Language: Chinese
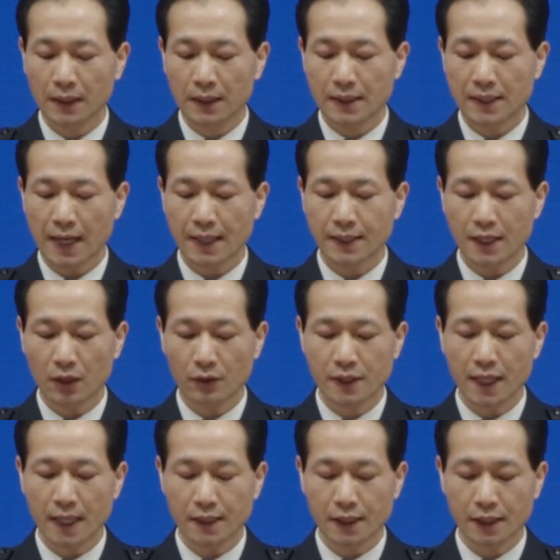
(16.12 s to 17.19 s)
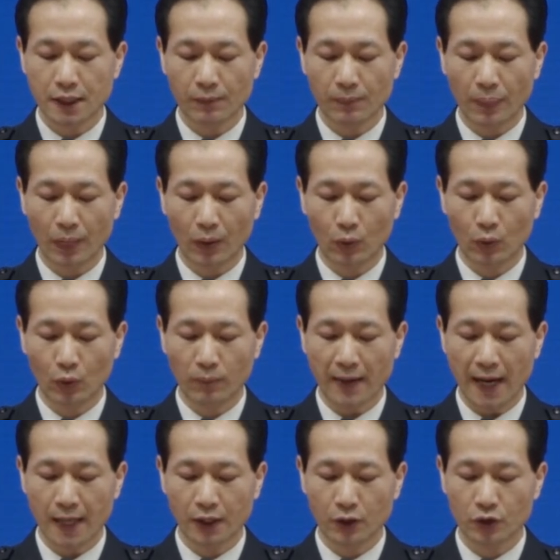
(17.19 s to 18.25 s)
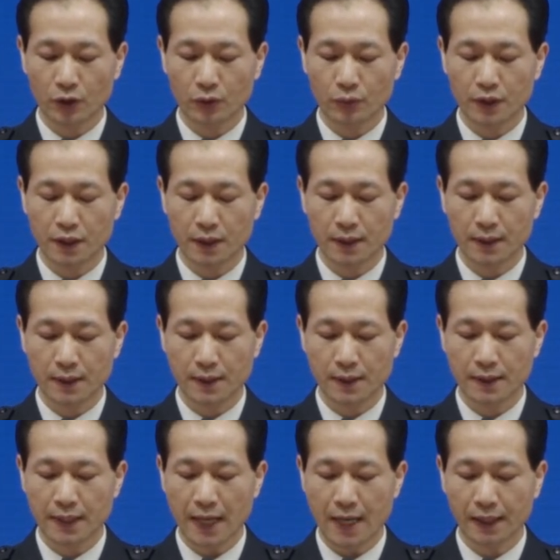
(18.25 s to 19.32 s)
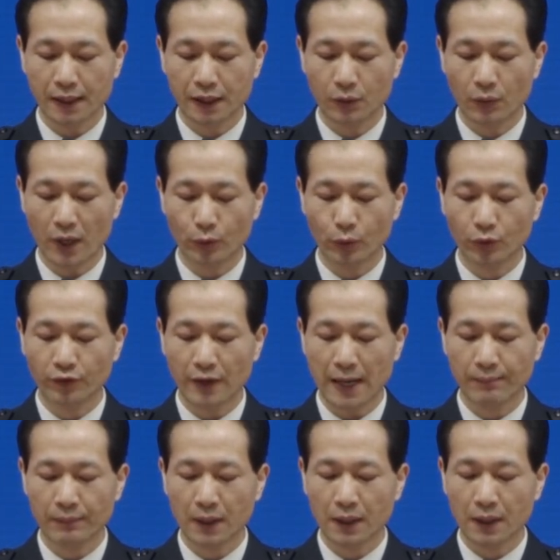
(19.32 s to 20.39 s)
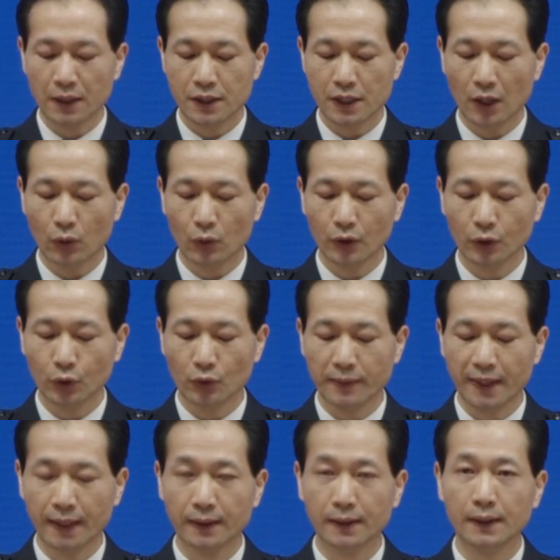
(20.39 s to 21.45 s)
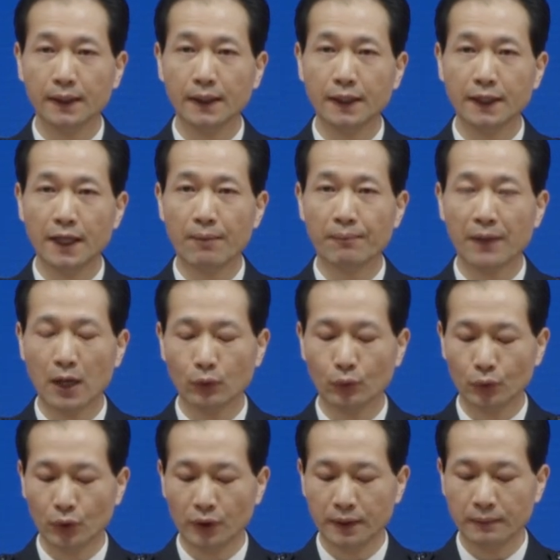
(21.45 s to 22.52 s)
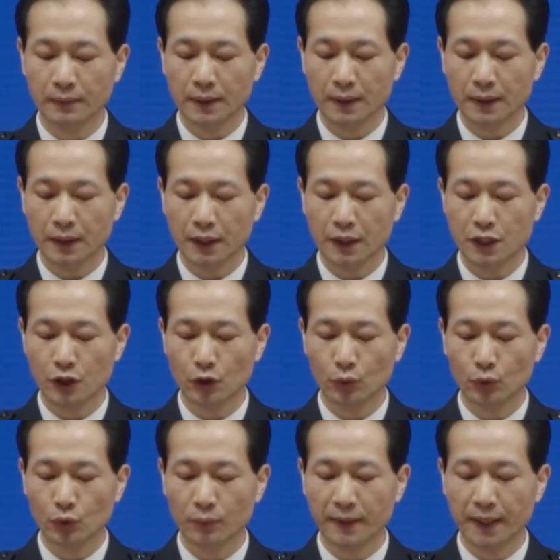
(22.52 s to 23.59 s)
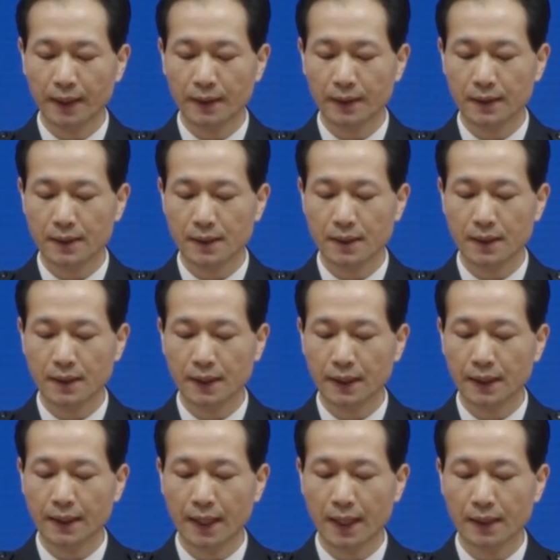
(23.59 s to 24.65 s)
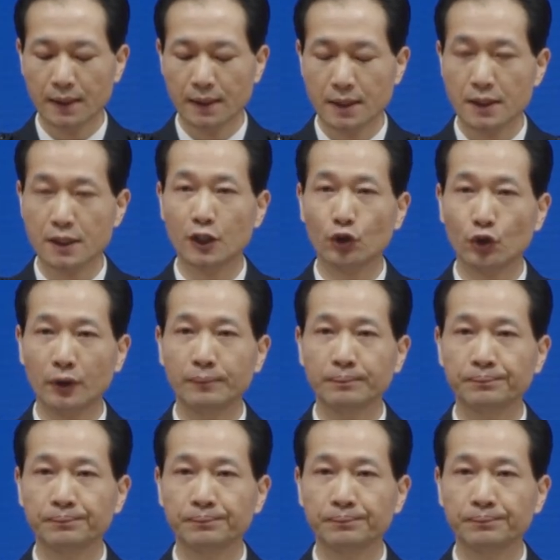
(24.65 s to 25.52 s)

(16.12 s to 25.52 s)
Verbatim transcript: 查缴枪支五百六十五支，子弹一万余发，缴获毒品一点八五吨，易制毒物品四十一点四七吨。